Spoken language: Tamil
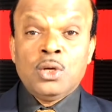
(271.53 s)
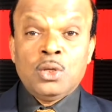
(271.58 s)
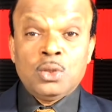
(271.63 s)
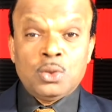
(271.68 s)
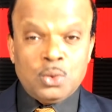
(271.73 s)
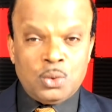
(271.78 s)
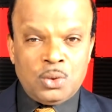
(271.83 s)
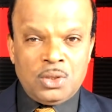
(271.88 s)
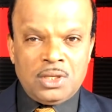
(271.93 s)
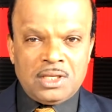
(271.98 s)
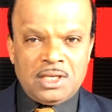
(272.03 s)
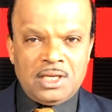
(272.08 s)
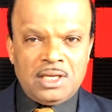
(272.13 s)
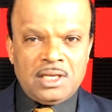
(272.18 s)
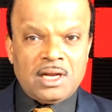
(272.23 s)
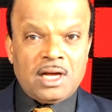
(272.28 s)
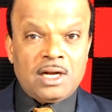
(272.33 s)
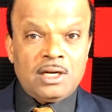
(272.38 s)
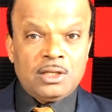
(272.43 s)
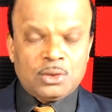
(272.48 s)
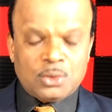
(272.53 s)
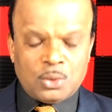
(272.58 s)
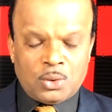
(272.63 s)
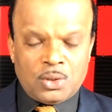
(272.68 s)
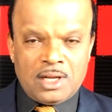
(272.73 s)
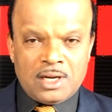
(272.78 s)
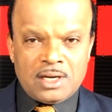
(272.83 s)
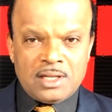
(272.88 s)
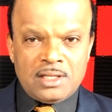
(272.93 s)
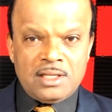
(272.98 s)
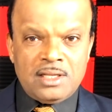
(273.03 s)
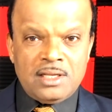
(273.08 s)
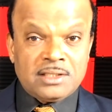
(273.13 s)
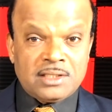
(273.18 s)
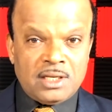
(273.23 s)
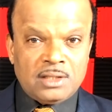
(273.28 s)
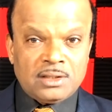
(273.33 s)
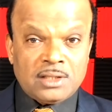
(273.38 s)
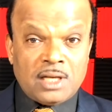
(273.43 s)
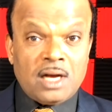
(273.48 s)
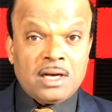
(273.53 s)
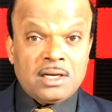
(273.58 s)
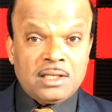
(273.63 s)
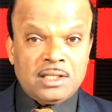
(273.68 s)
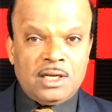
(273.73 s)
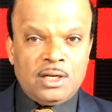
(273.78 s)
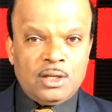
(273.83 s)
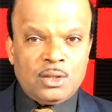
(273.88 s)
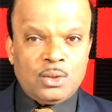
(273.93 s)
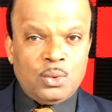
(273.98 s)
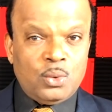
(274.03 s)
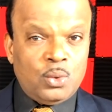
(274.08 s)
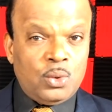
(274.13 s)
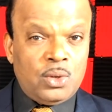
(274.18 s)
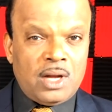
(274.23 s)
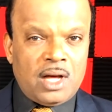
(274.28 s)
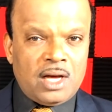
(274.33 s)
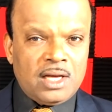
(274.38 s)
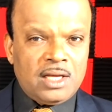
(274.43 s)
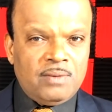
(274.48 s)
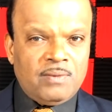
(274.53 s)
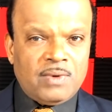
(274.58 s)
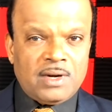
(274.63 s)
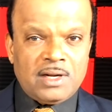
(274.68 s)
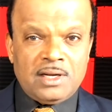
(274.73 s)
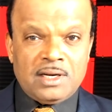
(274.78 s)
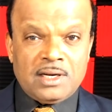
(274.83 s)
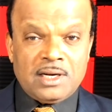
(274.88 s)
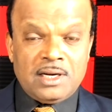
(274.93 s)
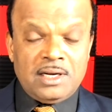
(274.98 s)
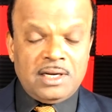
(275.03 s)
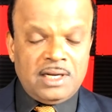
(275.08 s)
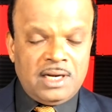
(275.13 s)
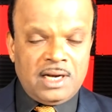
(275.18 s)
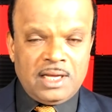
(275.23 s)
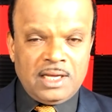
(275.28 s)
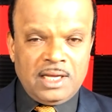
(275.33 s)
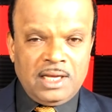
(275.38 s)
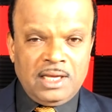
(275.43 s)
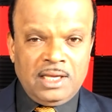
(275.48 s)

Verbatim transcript: துருக்கியினால் தொடர்ந்து தாக்குதலுக்கு உள்ளாகி வருகின்ற நிலையை